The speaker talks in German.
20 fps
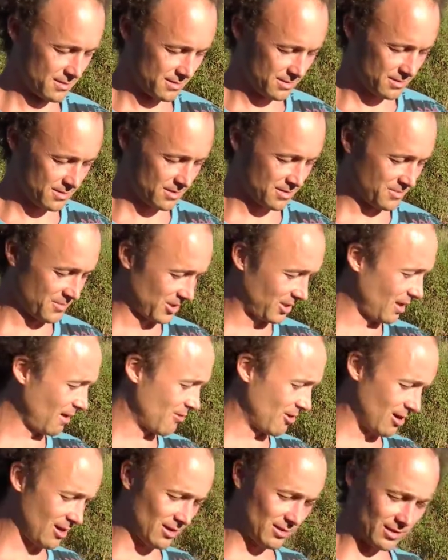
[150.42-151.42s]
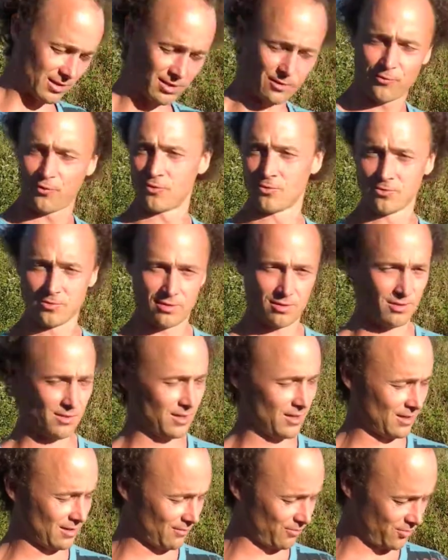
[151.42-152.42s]
das mit der Wahl, das
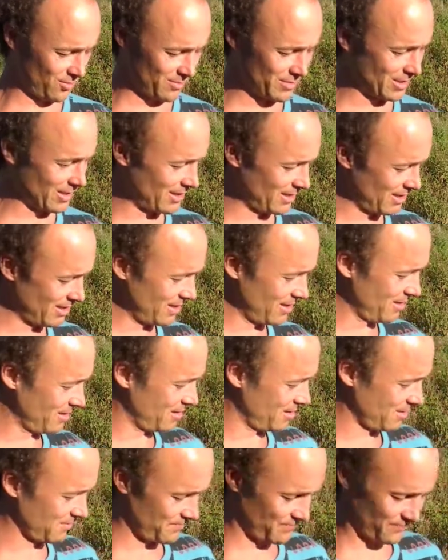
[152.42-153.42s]
funktioniert für mich nicht.